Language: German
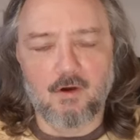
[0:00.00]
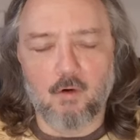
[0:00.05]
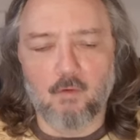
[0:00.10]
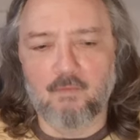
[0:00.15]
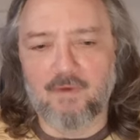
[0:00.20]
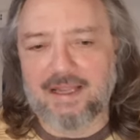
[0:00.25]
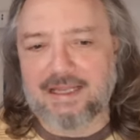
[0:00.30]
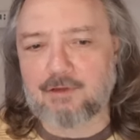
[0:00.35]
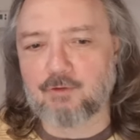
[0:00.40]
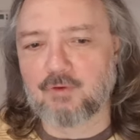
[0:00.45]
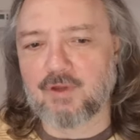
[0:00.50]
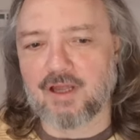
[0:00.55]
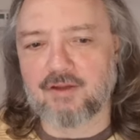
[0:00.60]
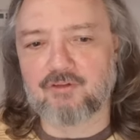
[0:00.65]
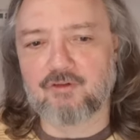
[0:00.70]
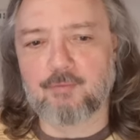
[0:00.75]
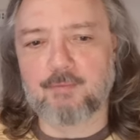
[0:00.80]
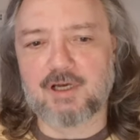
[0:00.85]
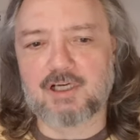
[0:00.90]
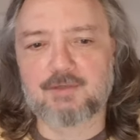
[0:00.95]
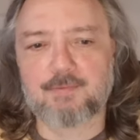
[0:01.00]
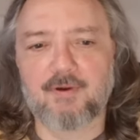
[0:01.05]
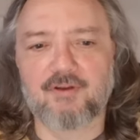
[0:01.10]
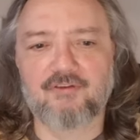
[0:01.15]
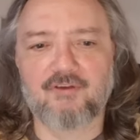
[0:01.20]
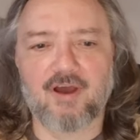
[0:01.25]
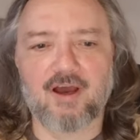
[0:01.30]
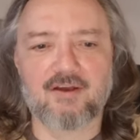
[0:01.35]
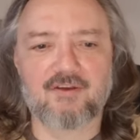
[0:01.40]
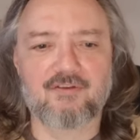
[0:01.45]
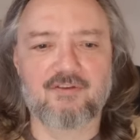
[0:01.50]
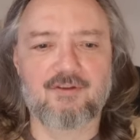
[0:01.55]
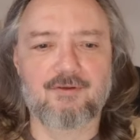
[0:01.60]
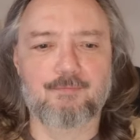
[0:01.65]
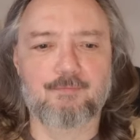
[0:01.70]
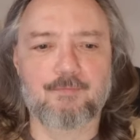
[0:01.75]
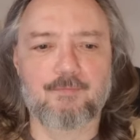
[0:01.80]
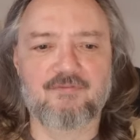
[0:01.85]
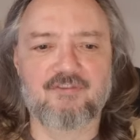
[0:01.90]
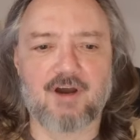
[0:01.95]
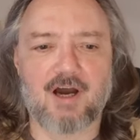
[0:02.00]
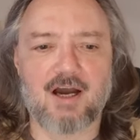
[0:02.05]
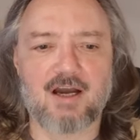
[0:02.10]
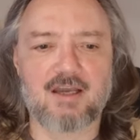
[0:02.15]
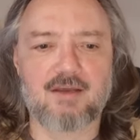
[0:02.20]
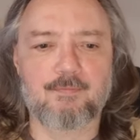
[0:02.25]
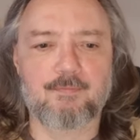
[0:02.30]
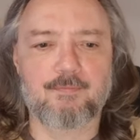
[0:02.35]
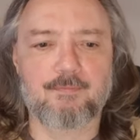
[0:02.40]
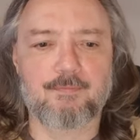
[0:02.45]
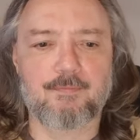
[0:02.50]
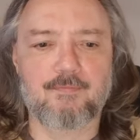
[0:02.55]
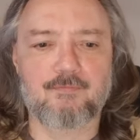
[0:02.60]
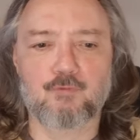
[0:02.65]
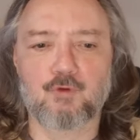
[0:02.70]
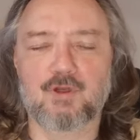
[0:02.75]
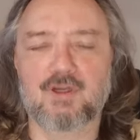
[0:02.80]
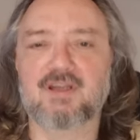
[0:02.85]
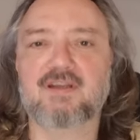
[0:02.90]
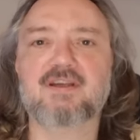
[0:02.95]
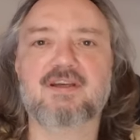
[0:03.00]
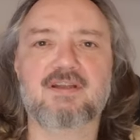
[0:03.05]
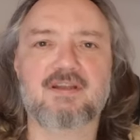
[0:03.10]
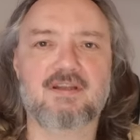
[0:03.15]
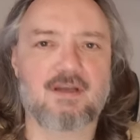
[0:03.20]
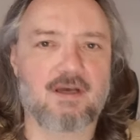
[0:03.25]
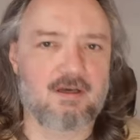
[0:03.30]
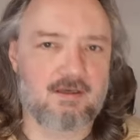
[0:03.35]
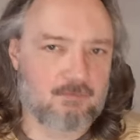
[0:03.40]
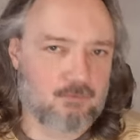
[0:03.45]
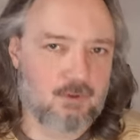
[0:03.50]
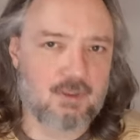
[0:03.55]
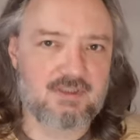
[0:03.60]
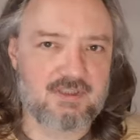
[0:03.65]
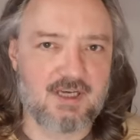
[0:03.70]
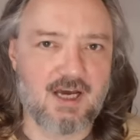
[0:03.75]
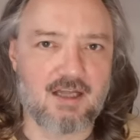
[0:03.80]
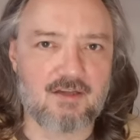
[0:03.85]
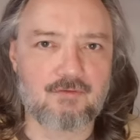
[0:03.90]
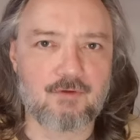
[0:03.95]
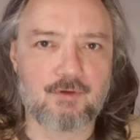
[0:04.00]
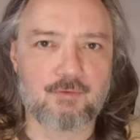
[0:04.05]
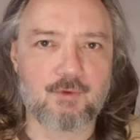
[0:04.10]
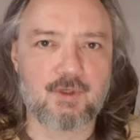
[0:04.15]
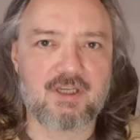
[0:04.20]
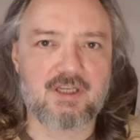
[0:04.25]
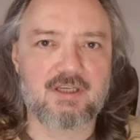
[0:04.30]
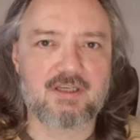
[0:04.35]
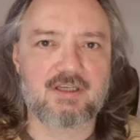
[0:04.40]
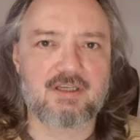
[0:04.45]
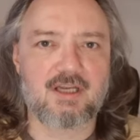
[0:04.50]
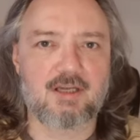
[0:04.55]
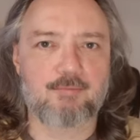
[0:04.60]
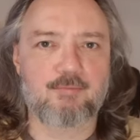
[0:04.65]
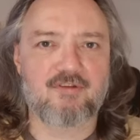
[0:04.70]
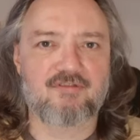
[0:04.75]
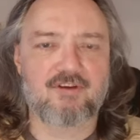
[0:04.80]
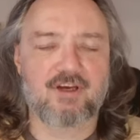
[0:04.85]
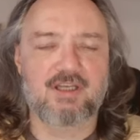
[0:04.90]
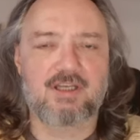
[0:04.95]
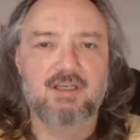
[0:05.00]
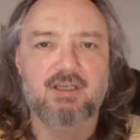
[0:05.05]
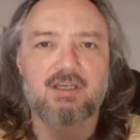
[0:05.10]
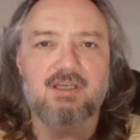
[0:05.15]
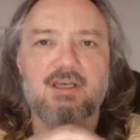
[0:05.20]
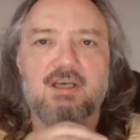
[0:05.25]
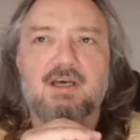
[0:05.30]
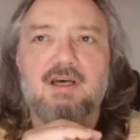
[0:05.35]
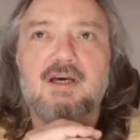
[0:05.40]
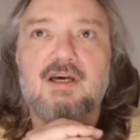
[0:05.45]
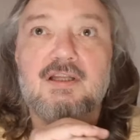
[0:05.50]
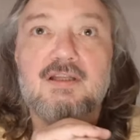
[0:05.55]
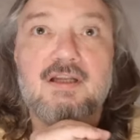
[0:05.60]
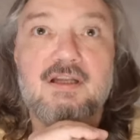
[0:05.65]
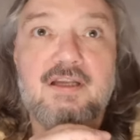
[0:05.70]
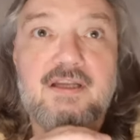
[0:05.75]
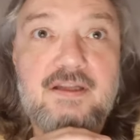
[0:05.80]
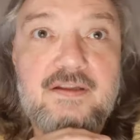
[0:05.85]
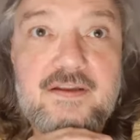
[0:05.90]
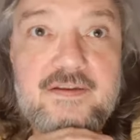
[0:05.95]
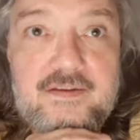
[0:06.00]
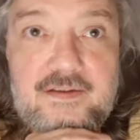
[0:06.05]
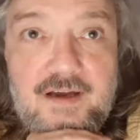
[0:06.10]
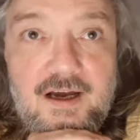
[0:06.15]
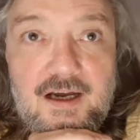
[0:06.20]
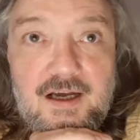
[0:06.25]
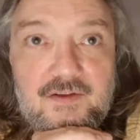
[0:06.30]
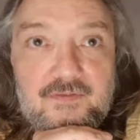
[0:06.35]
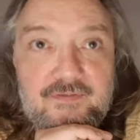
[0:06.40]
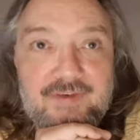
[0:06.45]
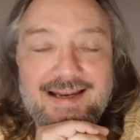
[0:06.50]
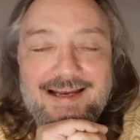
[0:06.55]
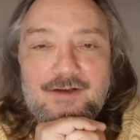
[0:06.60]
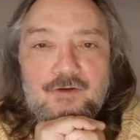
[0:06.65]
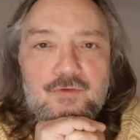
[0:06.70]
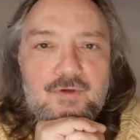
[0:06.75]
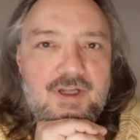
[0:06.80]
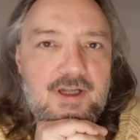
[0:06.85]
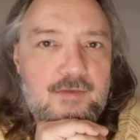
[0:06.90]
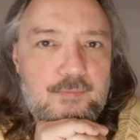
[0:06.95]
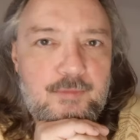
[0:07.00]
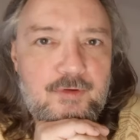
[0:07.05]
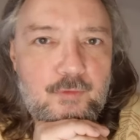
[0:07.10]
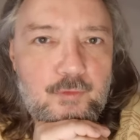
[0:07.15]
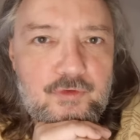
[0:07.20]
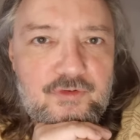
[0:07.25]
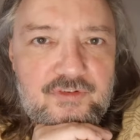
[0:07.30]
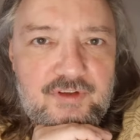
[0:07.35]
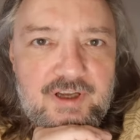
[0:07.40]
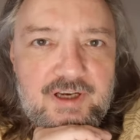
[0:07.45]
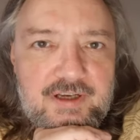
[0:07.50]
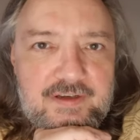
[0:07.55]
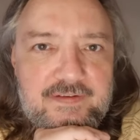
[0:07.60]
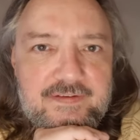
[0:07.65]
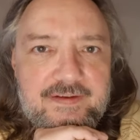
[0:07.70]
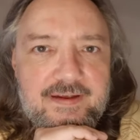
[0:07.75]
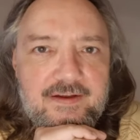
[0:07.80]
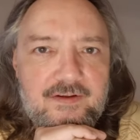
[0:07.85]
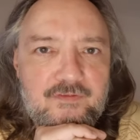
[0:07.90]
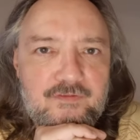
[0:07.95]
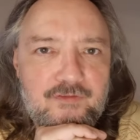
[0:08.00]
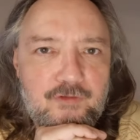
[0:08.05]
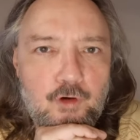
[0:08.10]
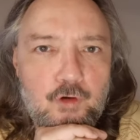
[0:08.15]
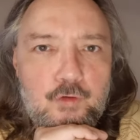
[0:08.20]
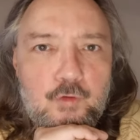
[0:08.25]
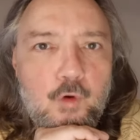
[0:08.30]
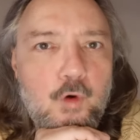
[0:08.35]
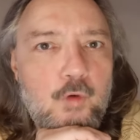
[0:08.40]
Und wenn du dann zum Beispiel sagst, die Frage würde dich, äh, die Antwort würde dich nicht befriedigen, dann liegt das daran, weil du dann Bewusstsein in seinem vollen